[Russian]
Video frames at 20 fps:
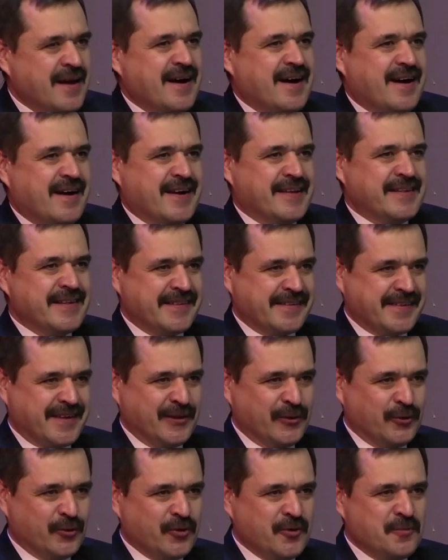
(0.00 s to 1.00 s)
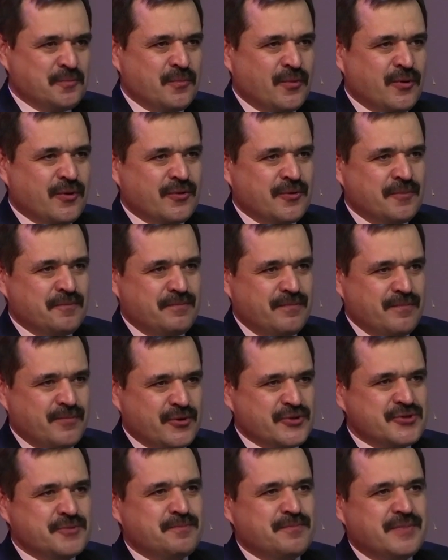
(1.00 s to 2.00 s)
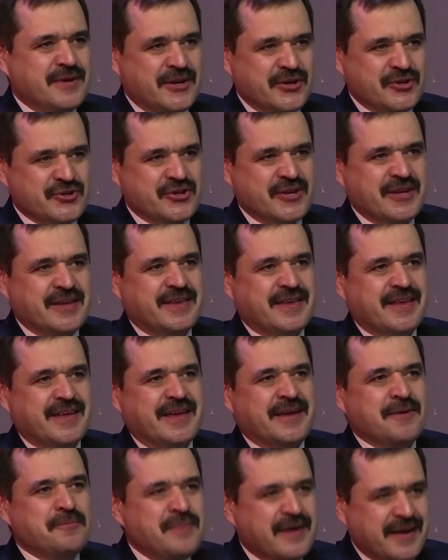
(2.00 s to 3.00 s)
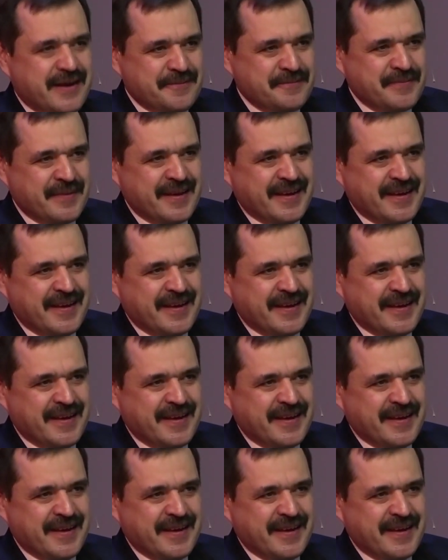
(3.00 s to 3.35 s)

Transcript: радость, которую могут, можем пережить и мы,